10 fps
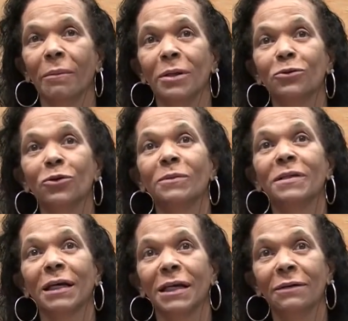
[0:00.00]
mais nous sommes
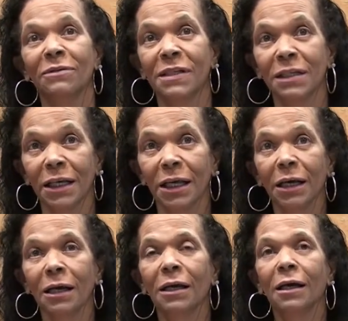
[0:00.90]
allés les visiter
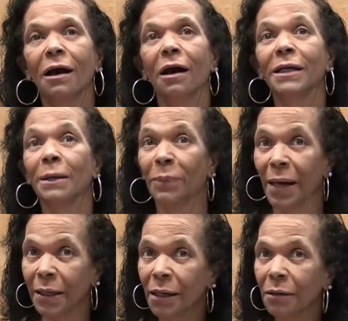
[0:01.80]
en
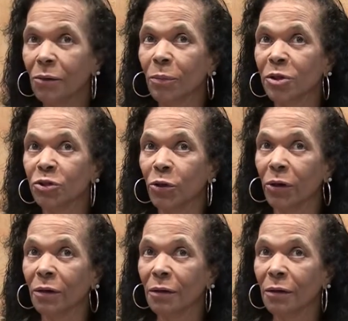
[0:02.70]
EHPAD, Pusher,